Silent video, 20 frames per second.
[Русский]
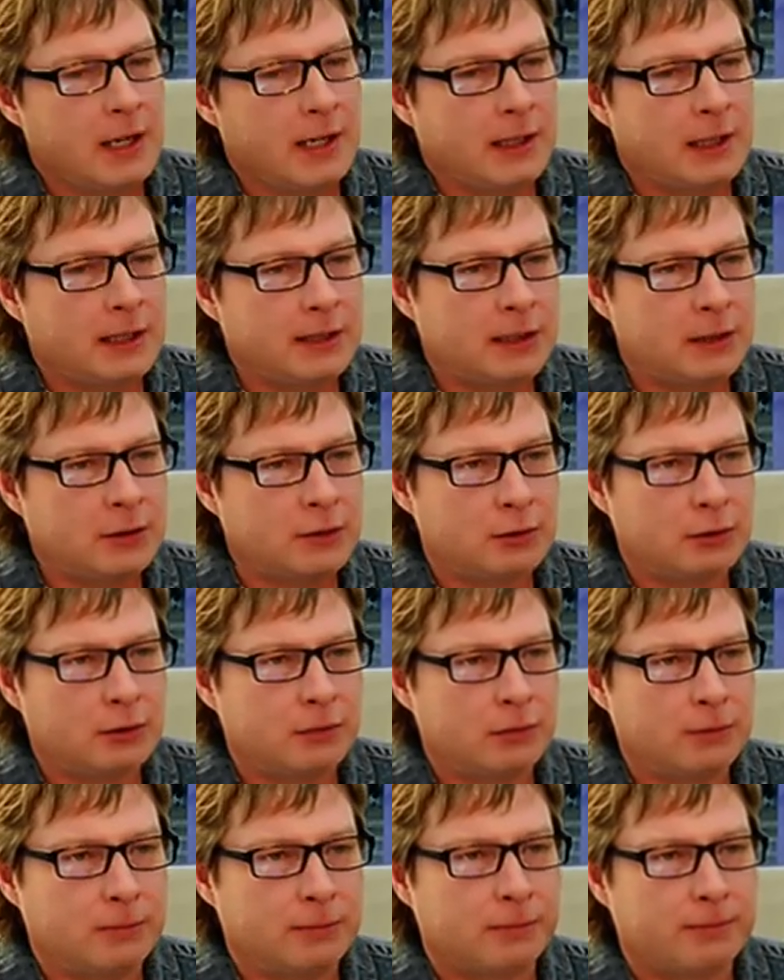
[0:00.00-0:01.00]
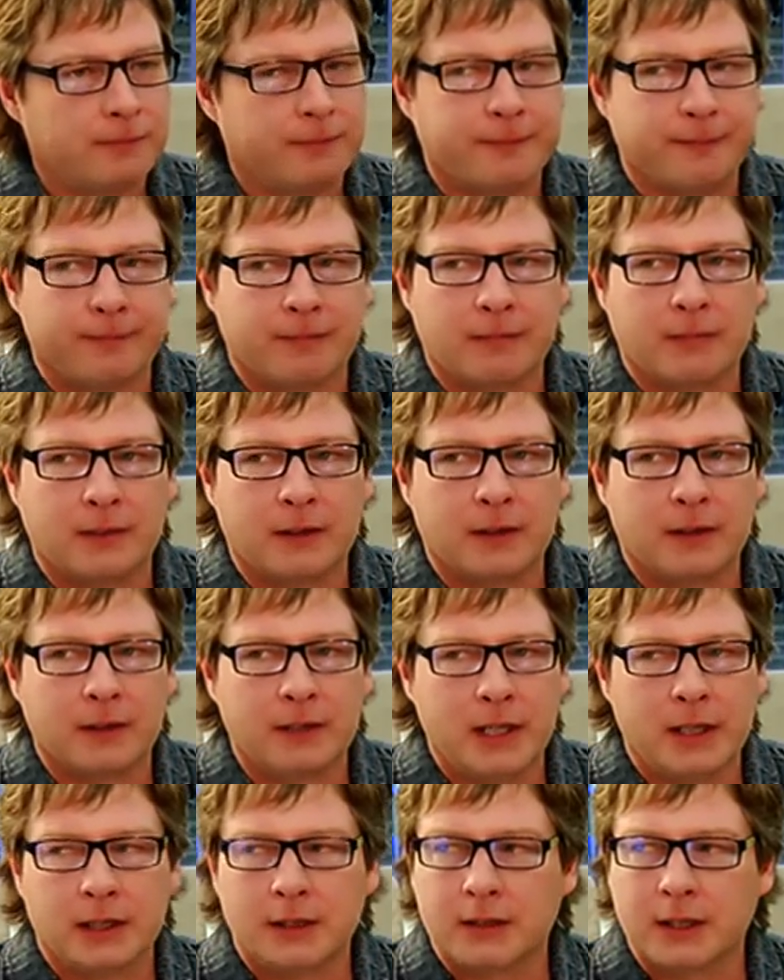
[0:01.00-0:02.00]
Я знаю, что
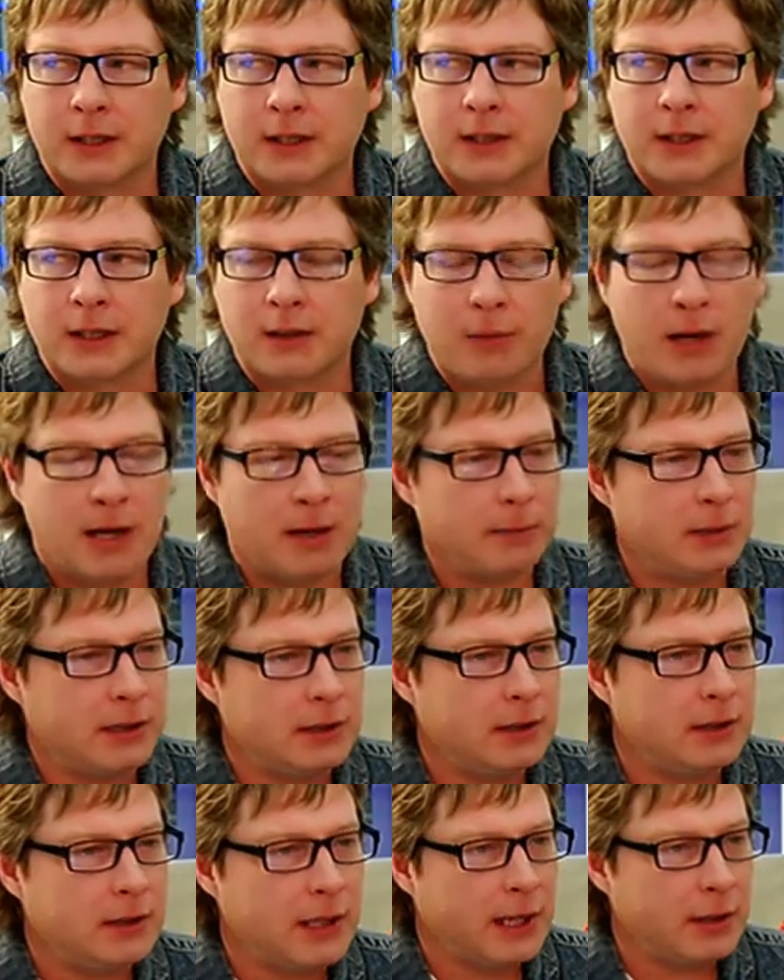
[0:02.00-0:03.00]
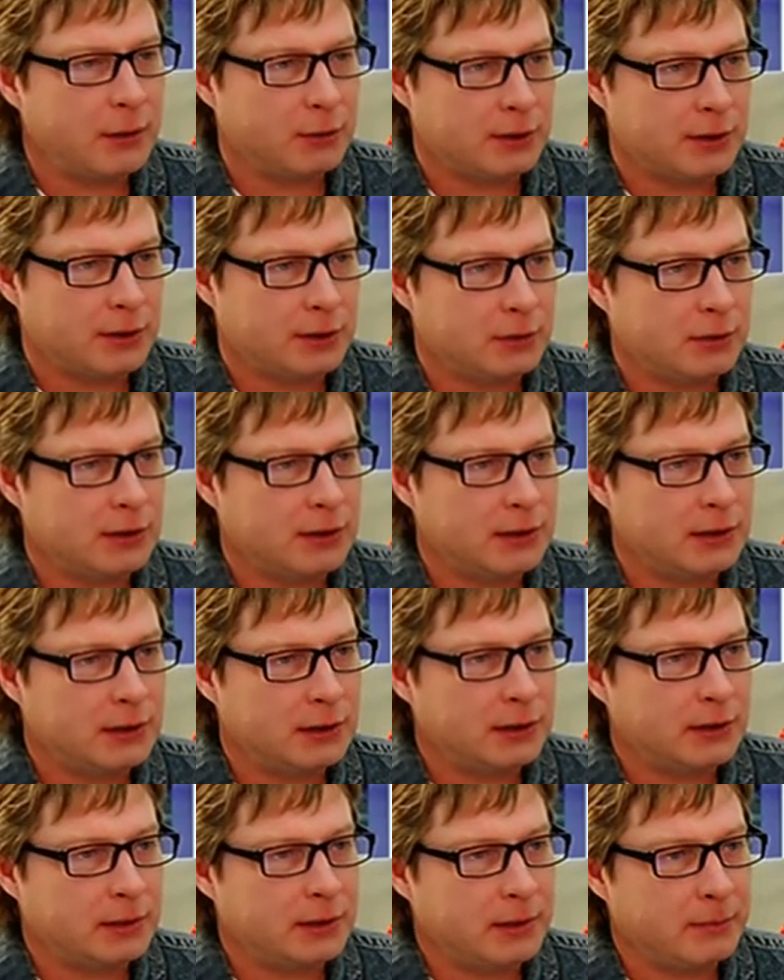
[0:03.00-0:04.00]
некоторые дома объединяются. То есть,
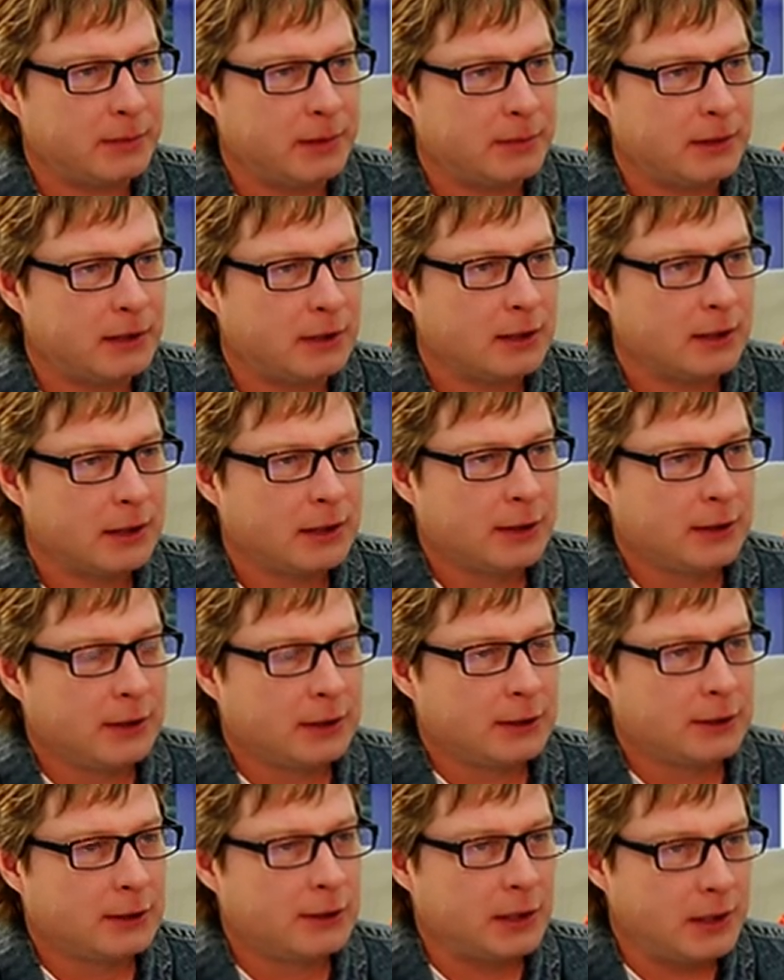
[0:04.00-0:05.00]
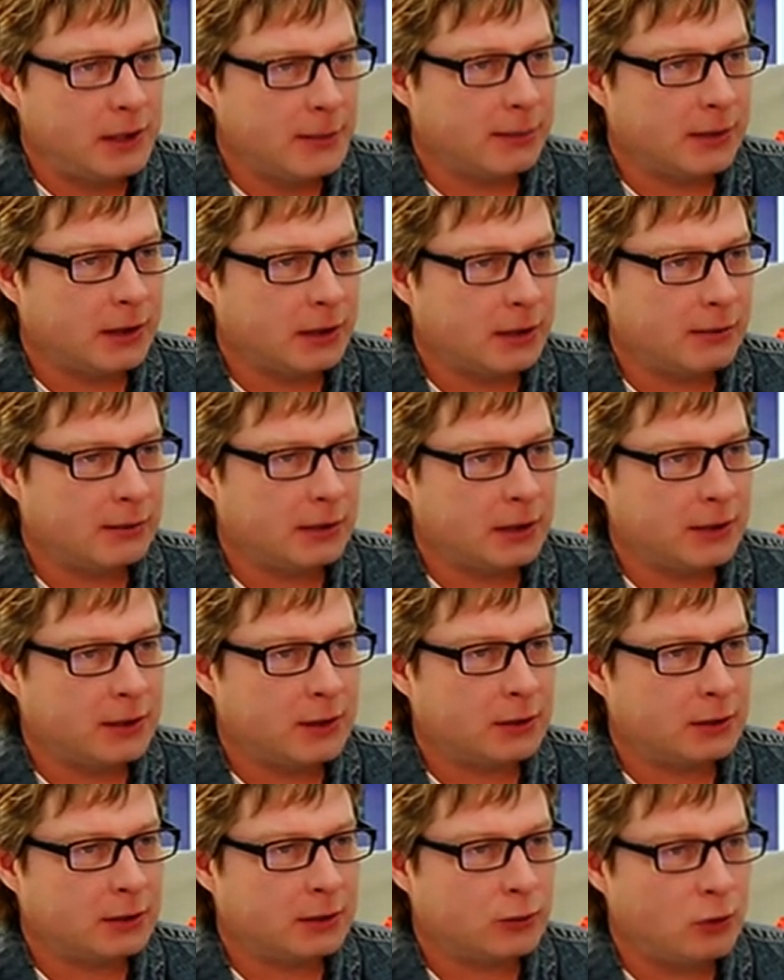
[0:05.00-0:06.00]
например, три
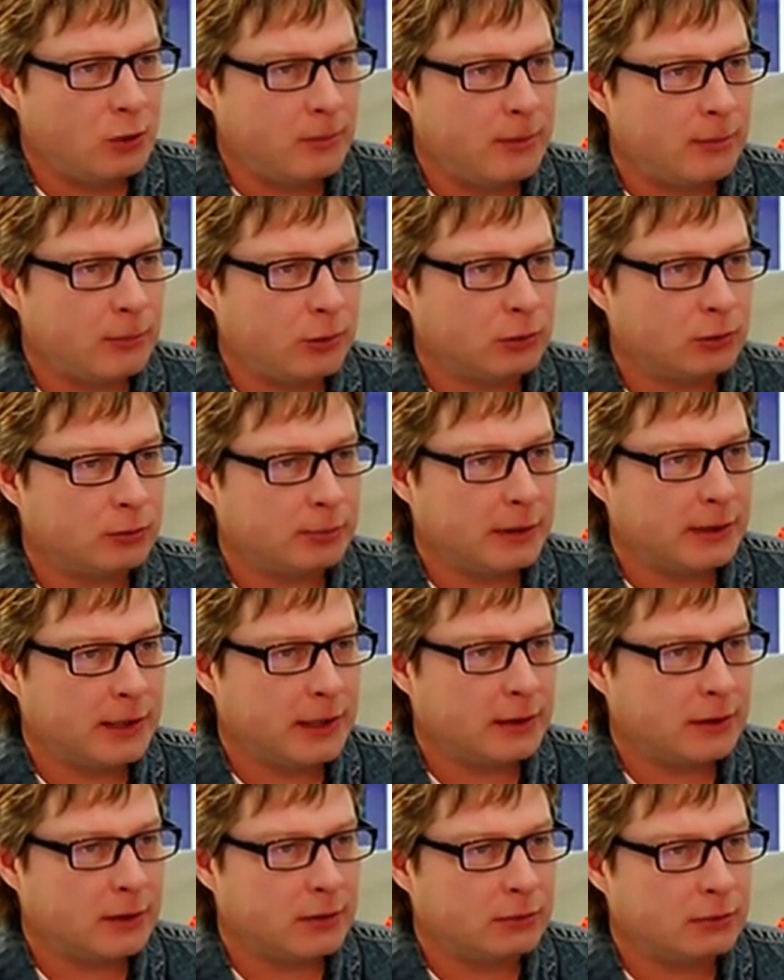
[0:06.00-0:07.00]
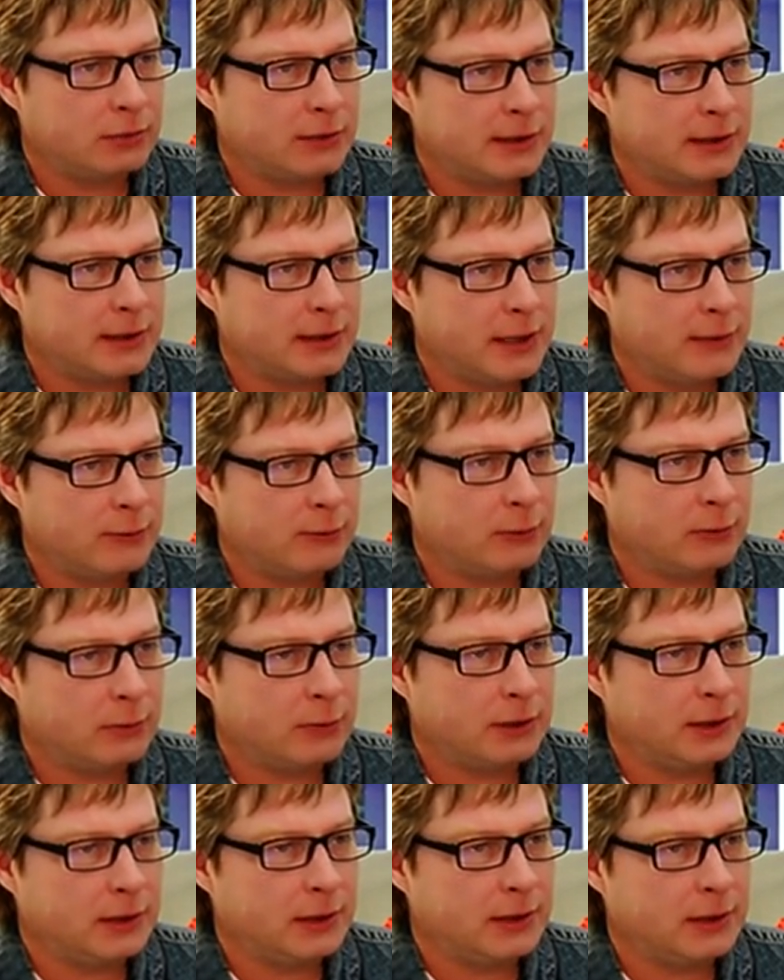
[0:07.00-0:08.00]
многоквартирных дома могут подать какую-то заявку
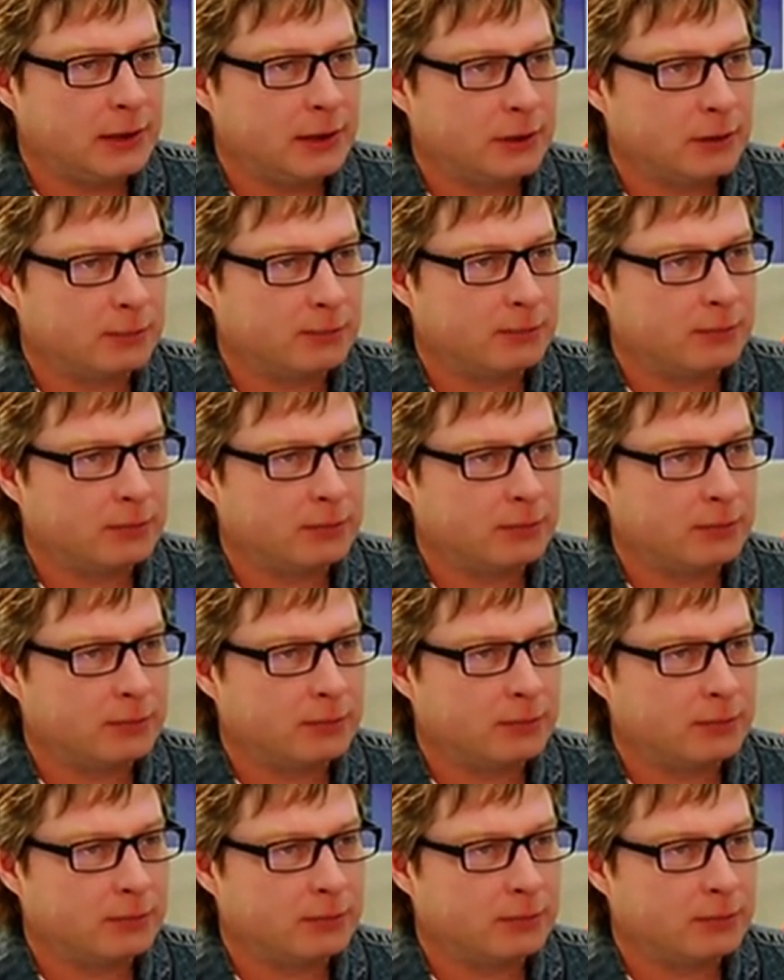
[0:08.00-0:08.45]
и